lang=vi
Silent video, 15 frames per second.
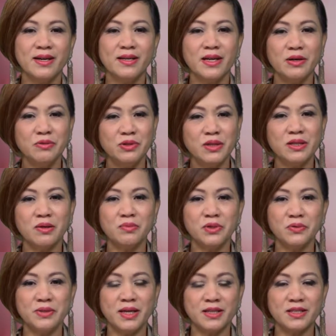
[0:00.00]
nếu chiến công du
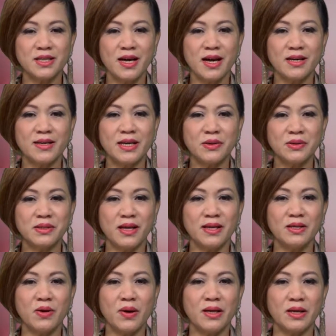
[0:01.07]
diễn ra, đây có thể
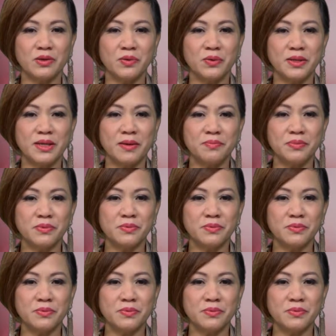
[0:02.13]
coi là cuộc gặp